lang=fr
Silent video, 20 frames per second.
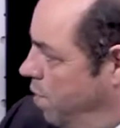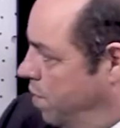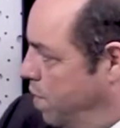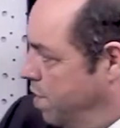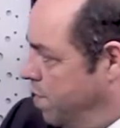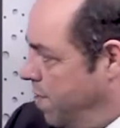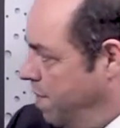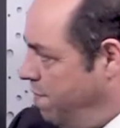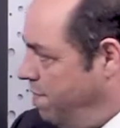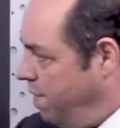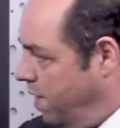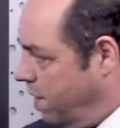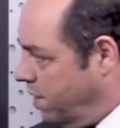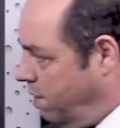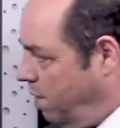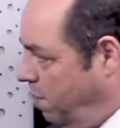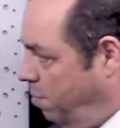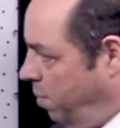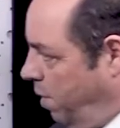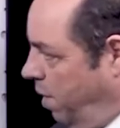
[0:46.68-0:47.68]
des
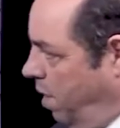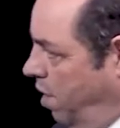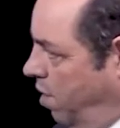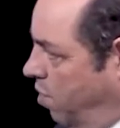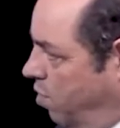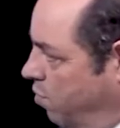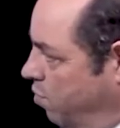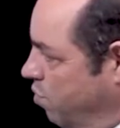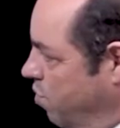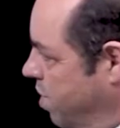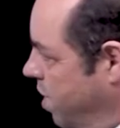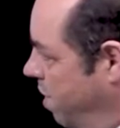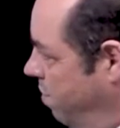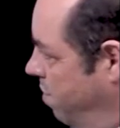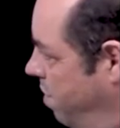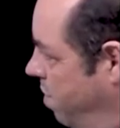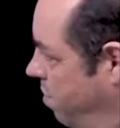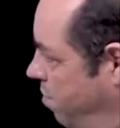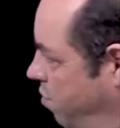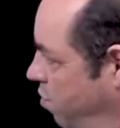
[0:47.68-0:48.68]
invertébrés que vous
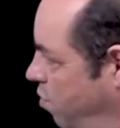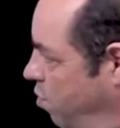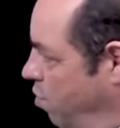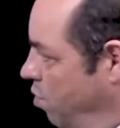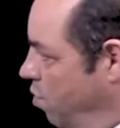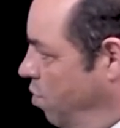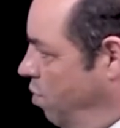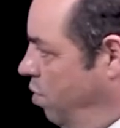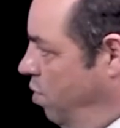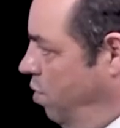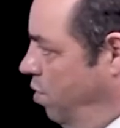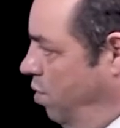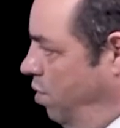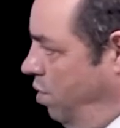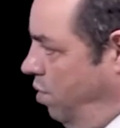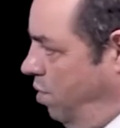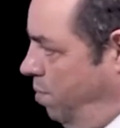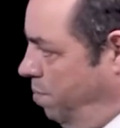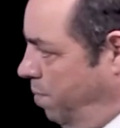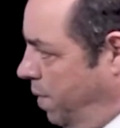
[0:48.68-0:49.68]
avez vu
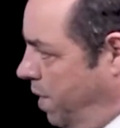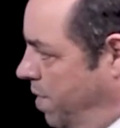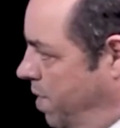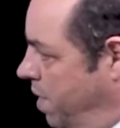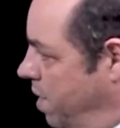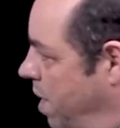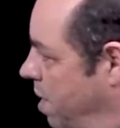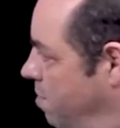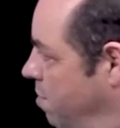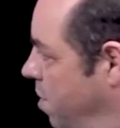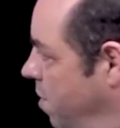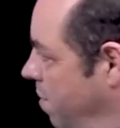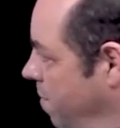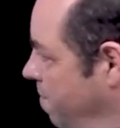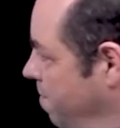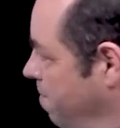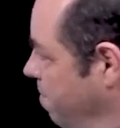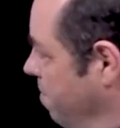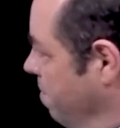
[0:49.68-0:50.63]
euh, précédemment.